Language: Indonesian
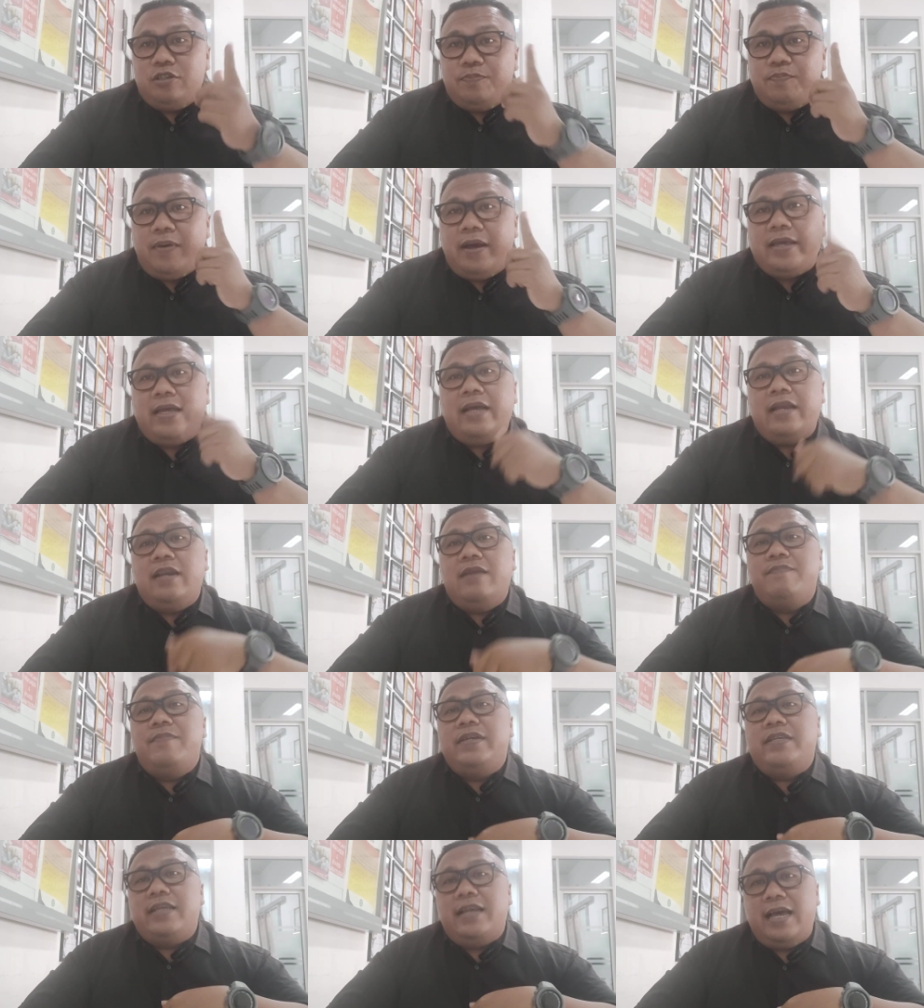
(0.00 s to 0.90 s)
supaya
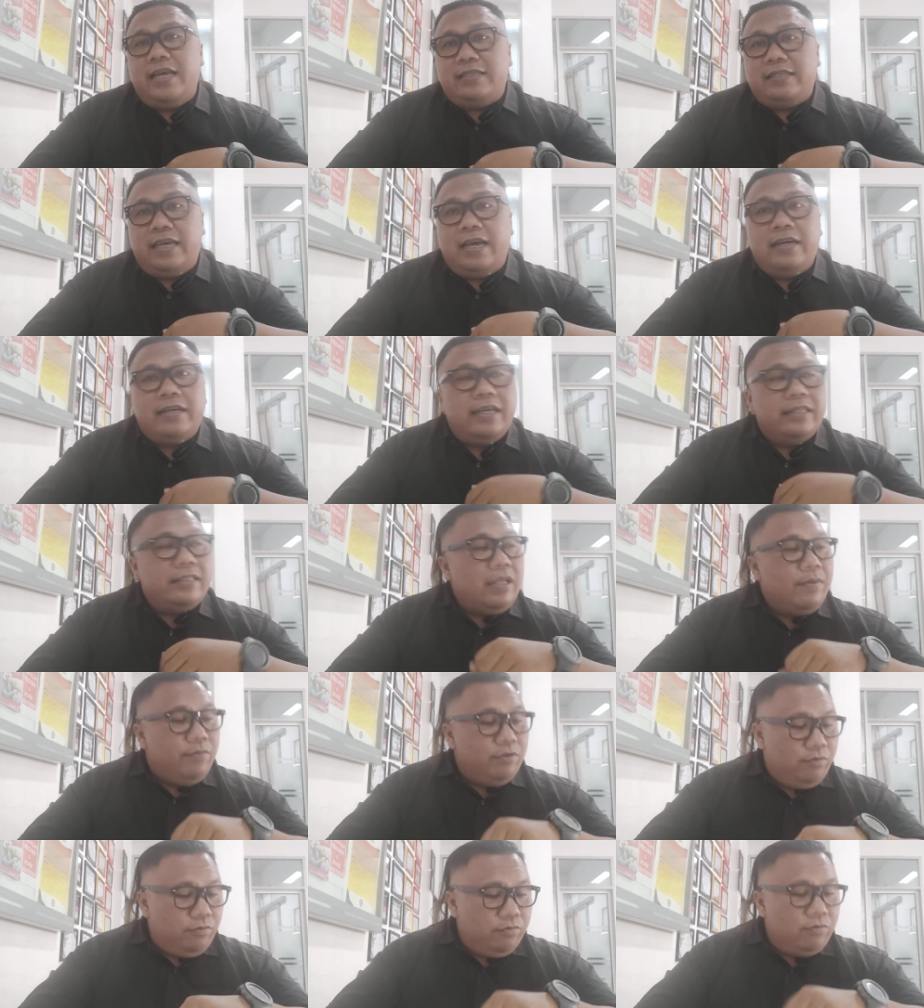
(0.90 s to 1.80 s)
lebih jelas ya kita
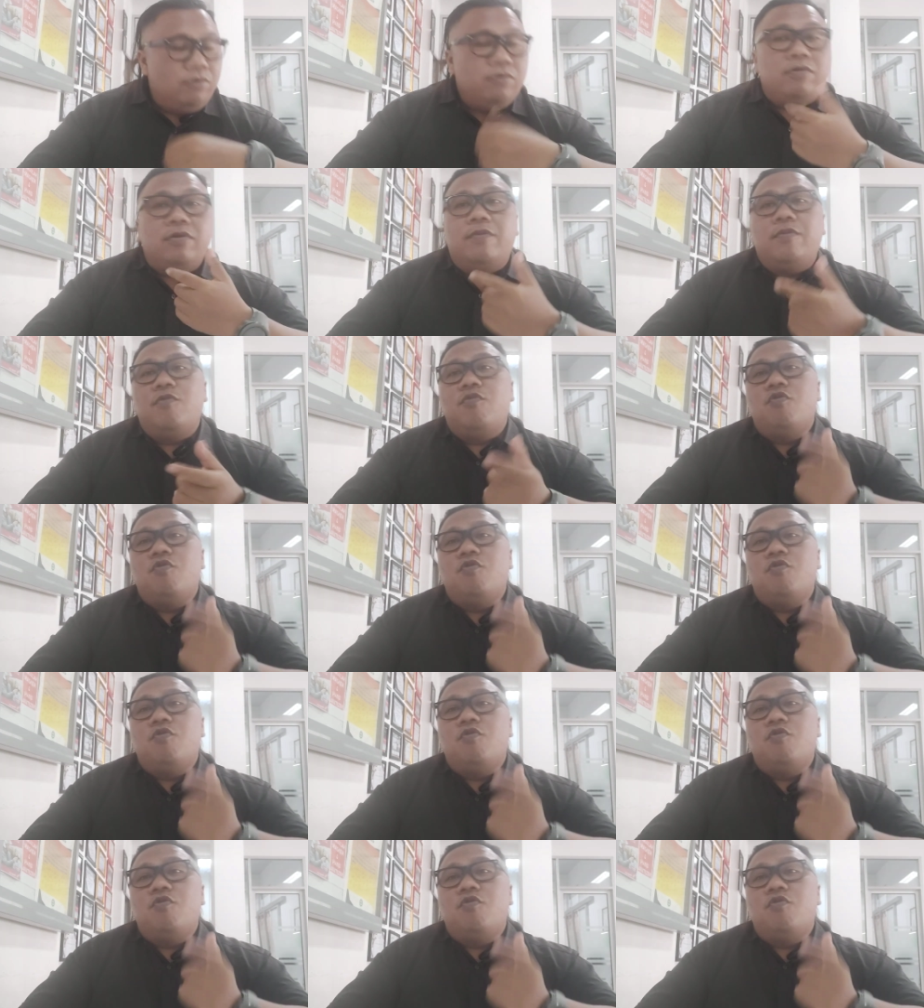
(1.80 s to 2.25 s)
menunggu